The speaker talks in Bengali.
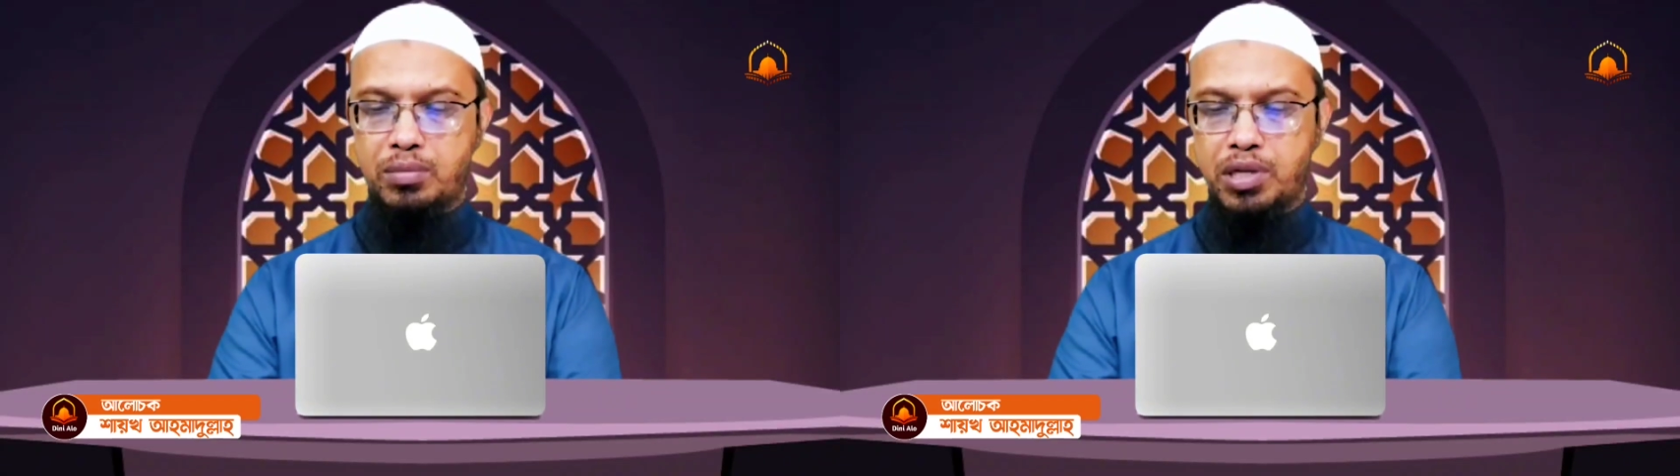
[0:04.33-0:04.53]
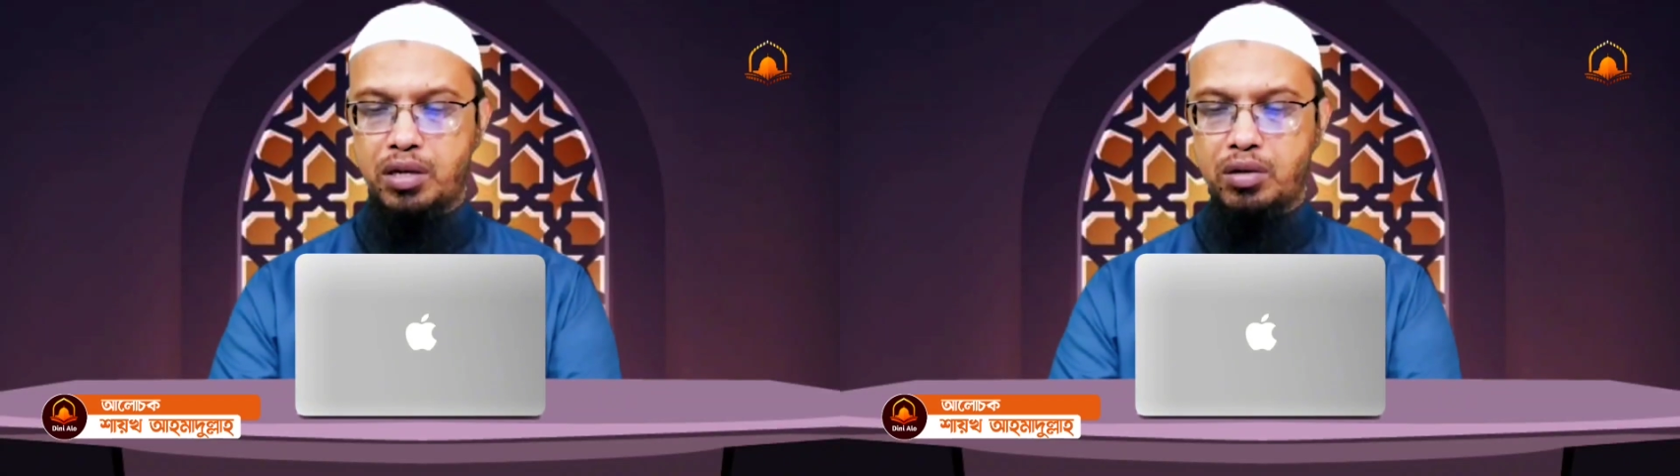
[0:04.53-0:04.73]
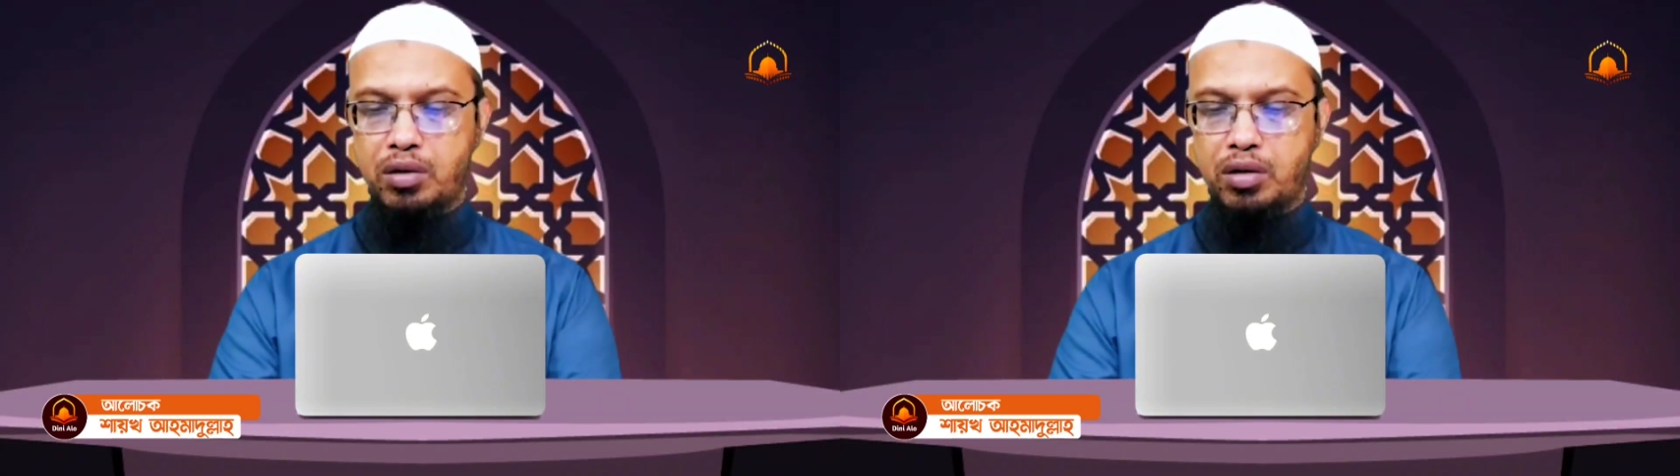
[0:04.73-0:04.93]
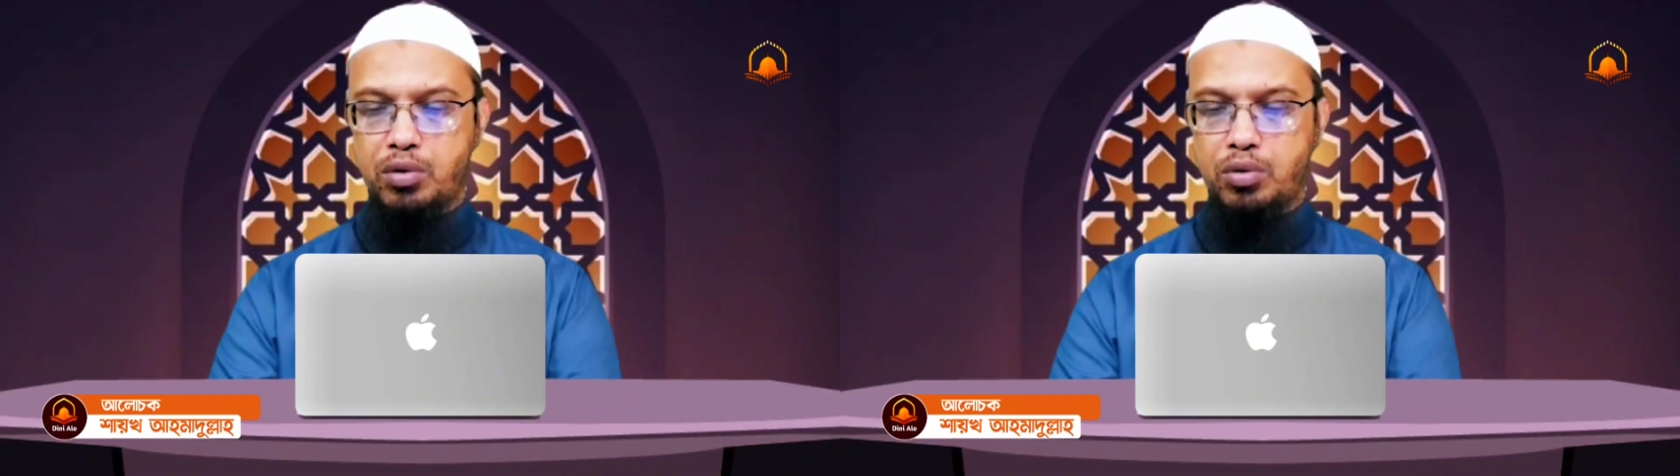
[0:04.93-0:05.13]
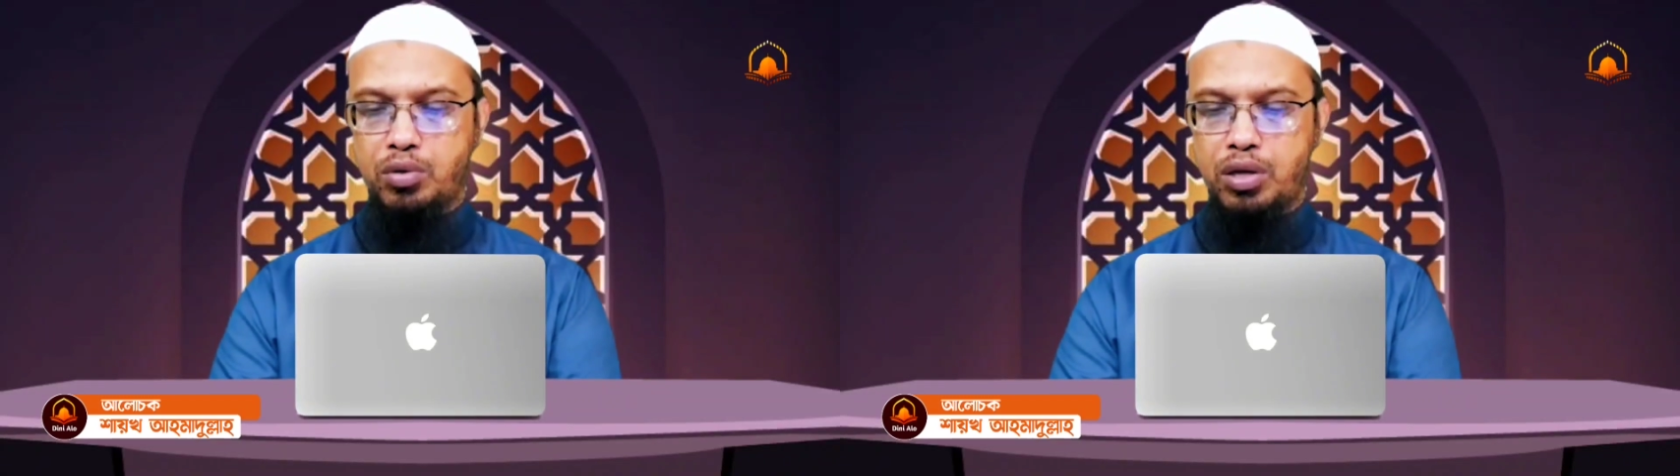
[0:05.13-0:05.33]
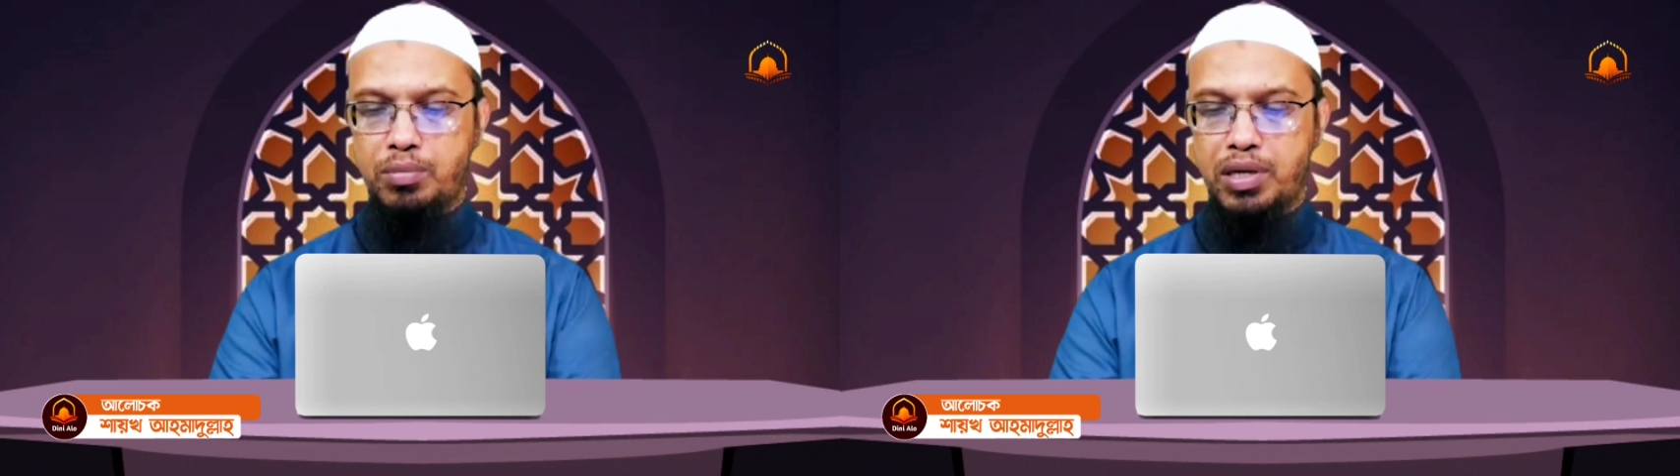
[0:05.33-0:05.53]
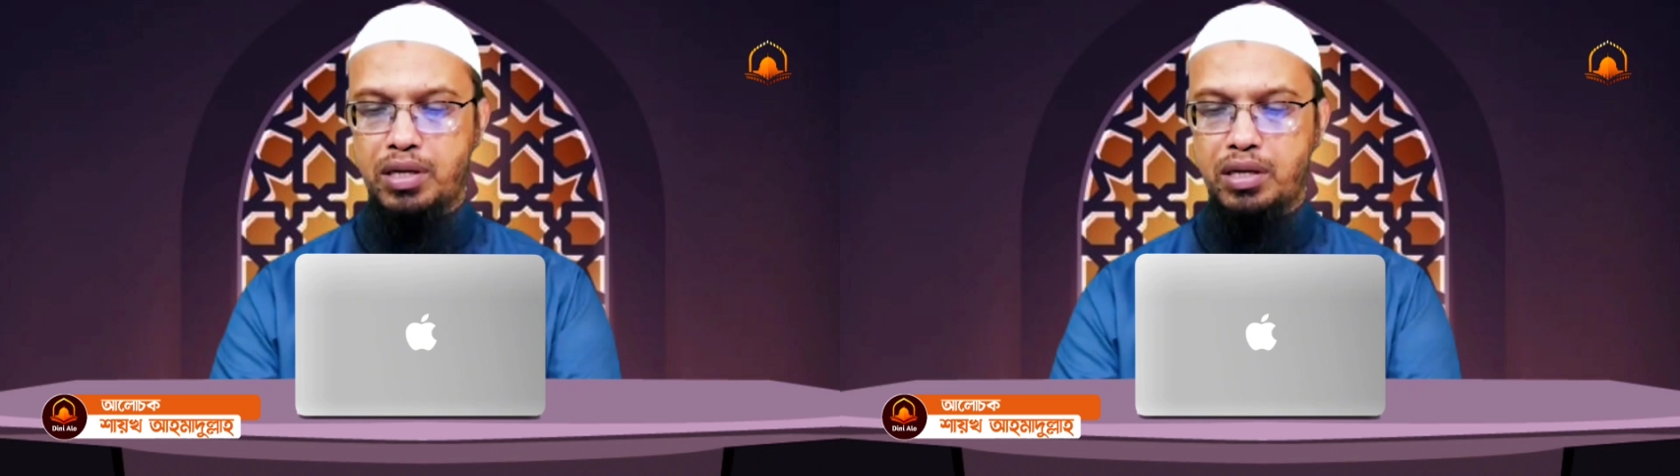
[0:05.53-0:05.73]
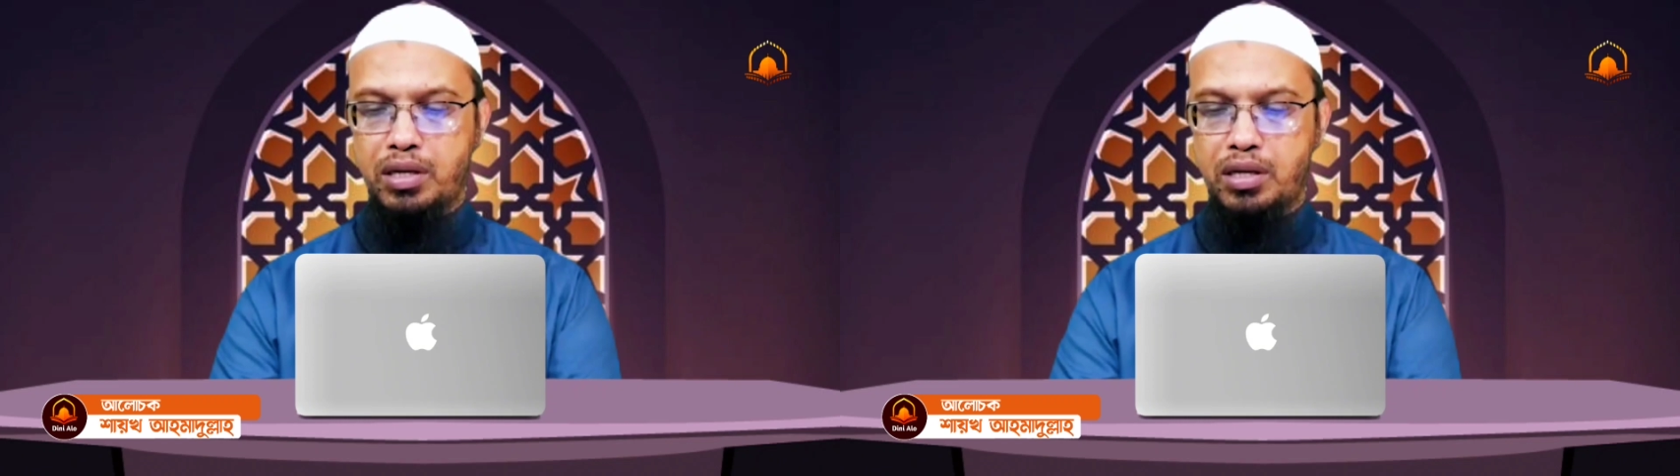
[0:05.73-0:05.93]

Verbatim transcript: স্বামী আল্লাহ লিমান